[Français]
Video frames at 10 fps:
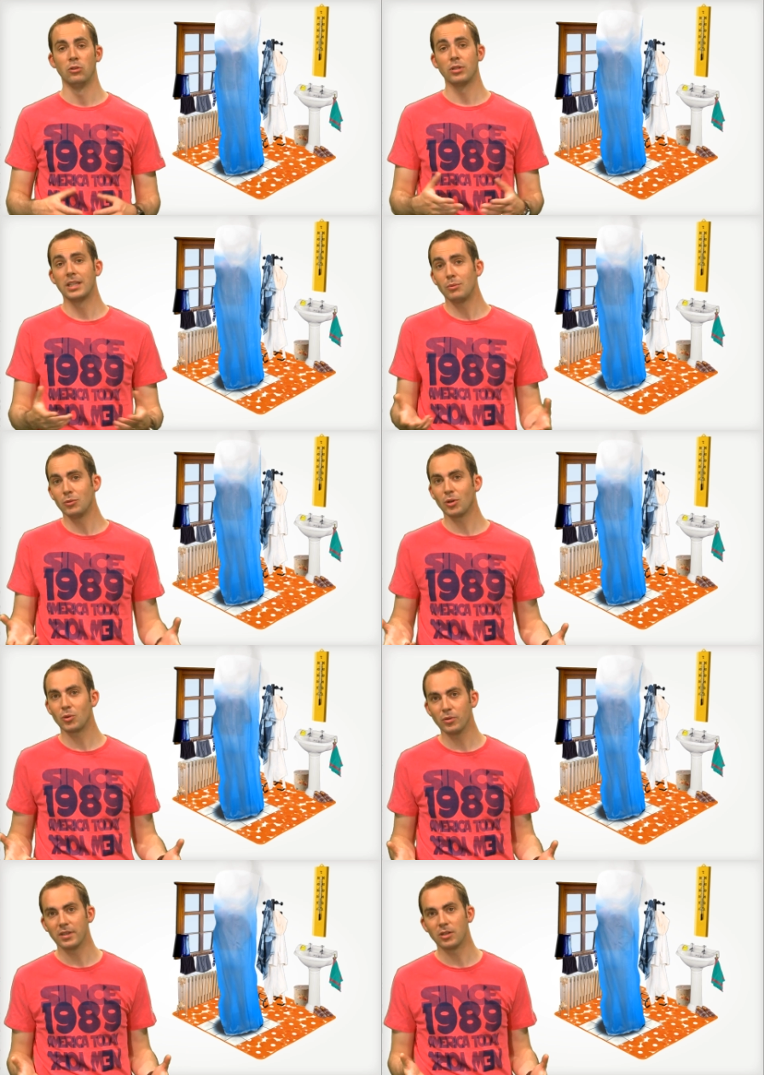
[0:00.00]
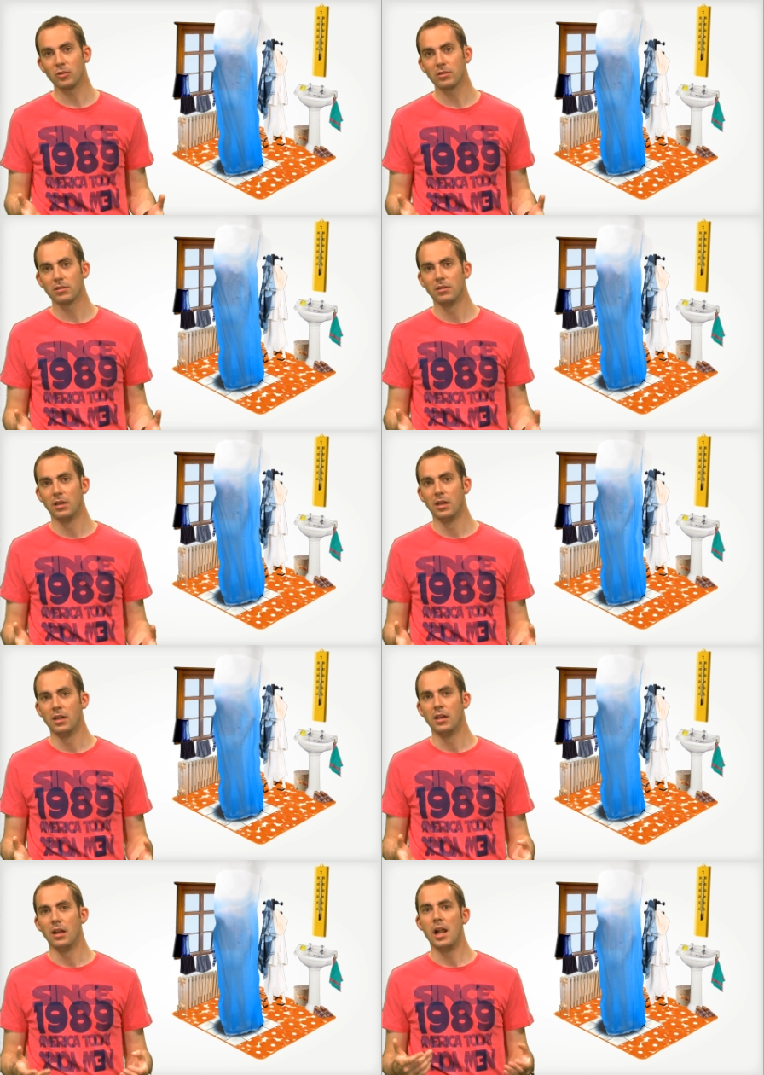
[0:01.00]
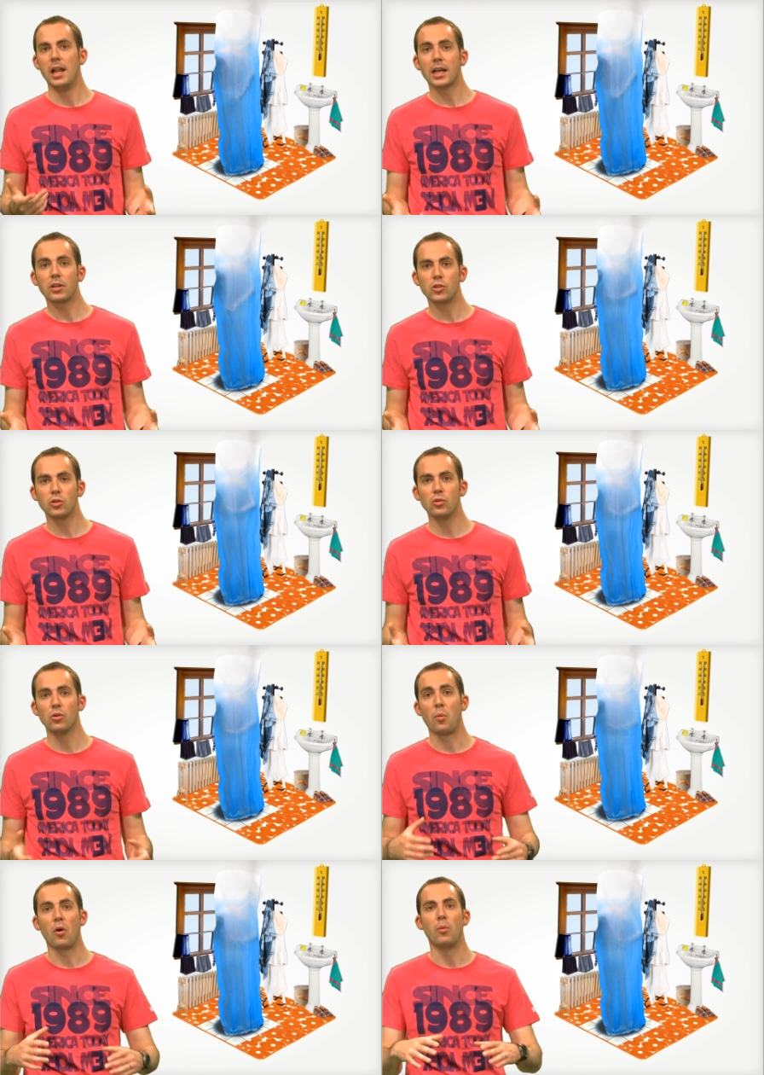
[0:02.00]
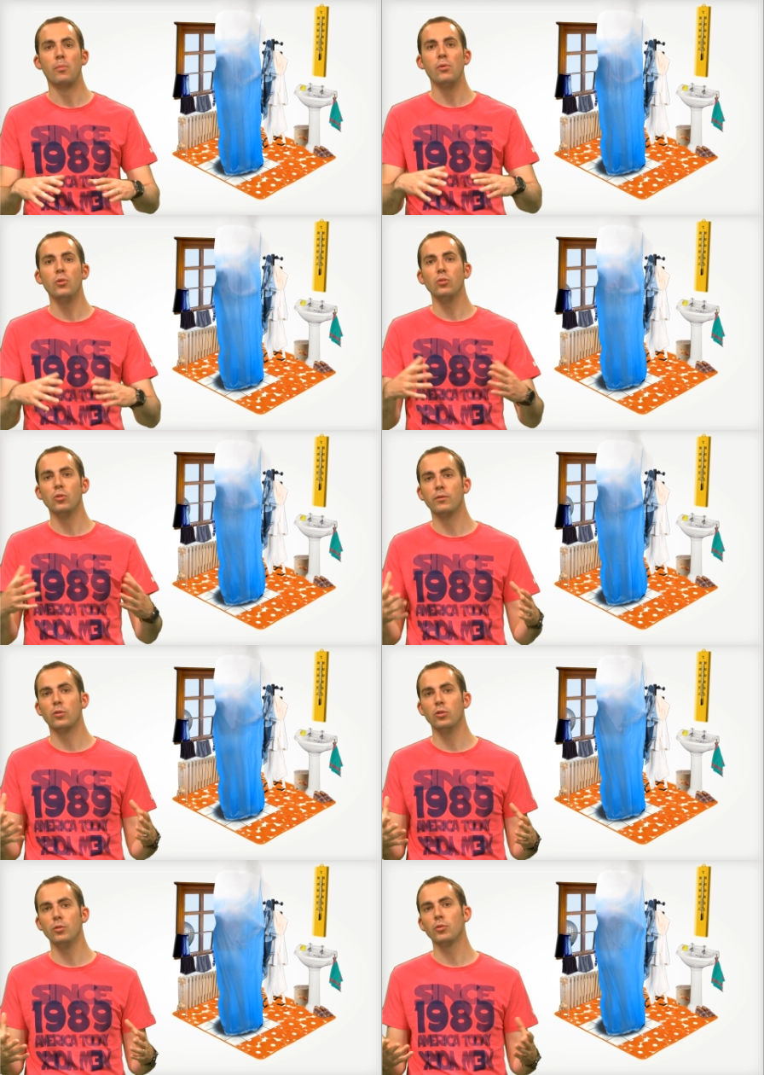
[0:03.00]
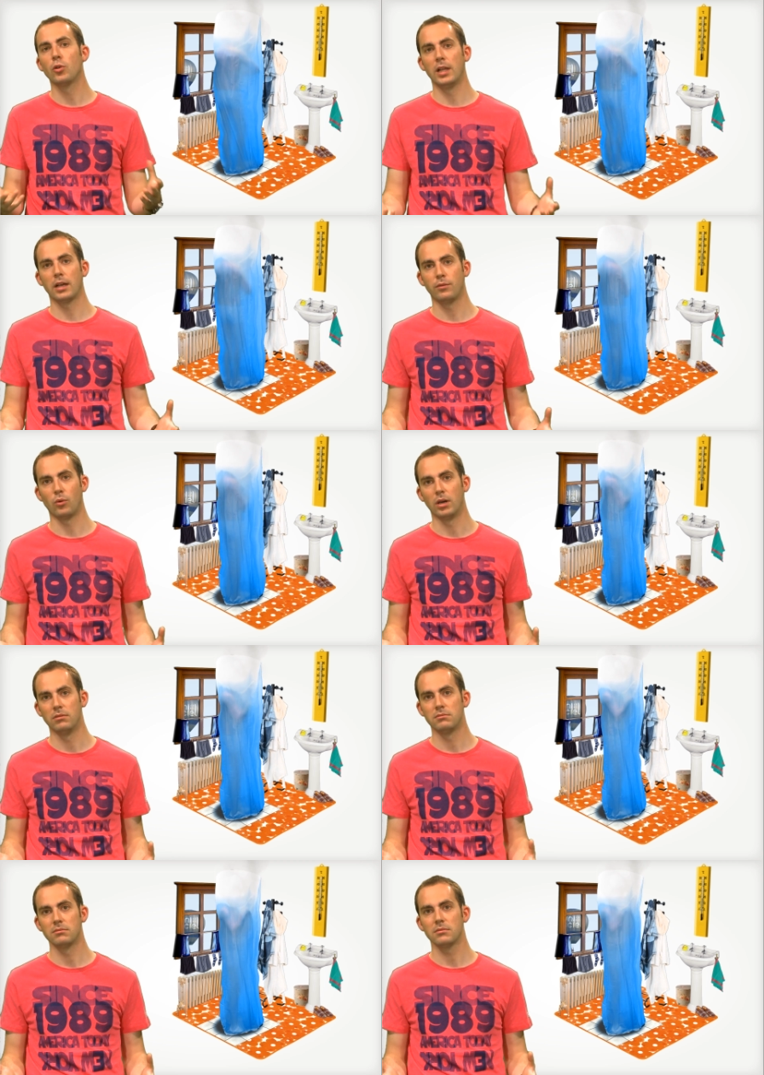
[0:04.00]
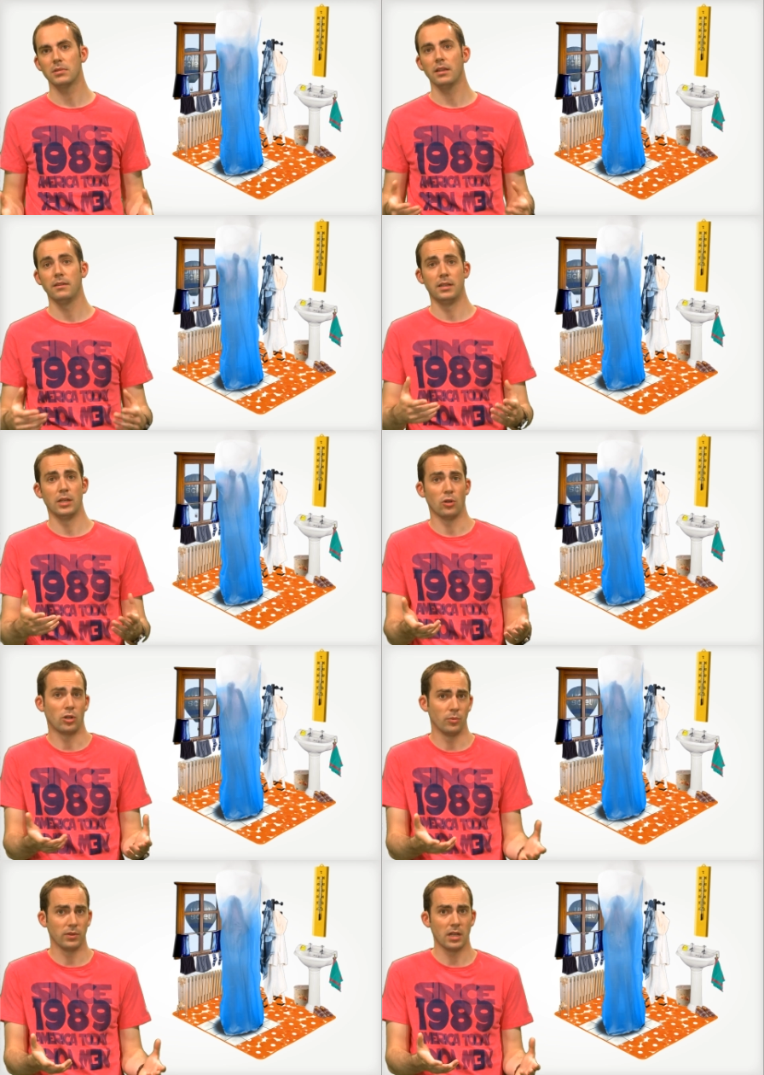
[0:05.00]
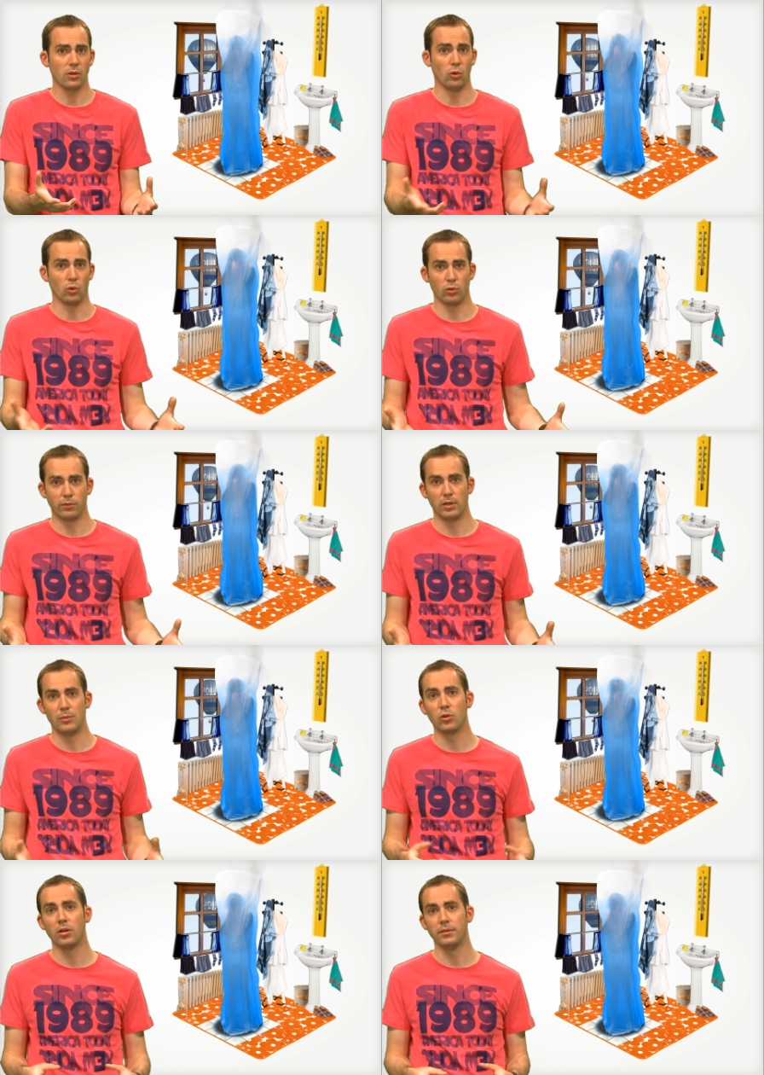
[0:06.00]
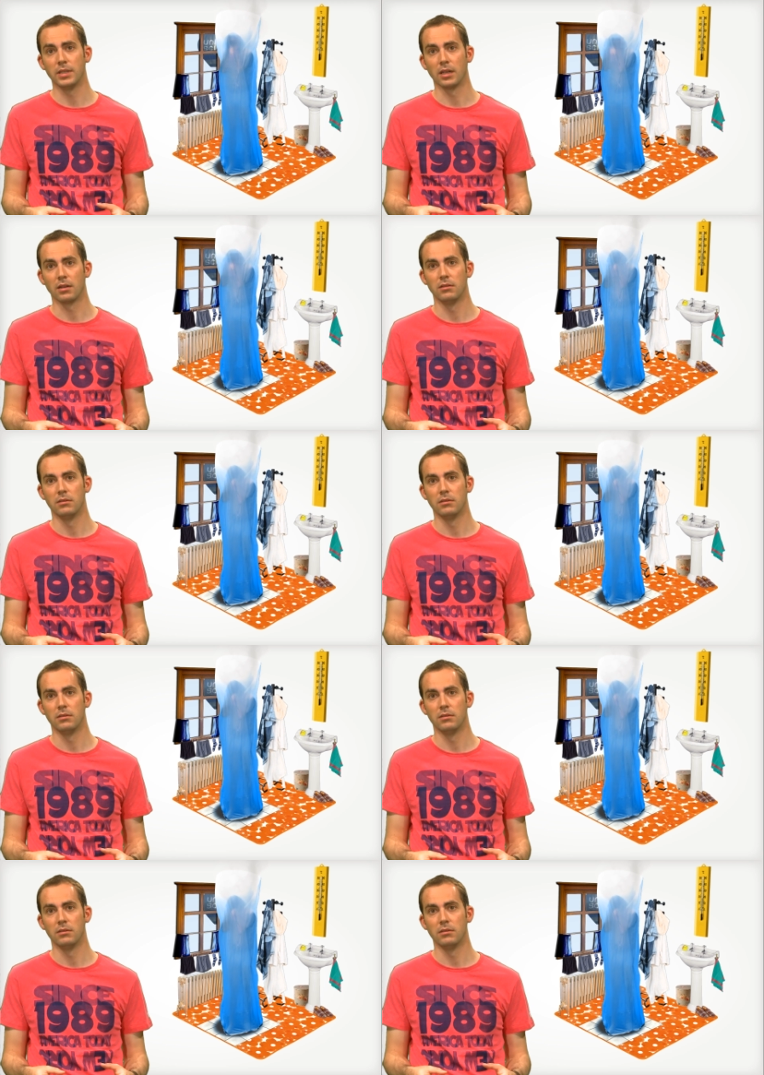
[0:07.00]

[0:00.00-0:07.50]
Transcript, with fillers: Ce qui a plusieurs conséquences. L'air chaud prend plus de volume que l'air froid. C'est d'ailleurs comme ça que l'on gonfle les montgolfières.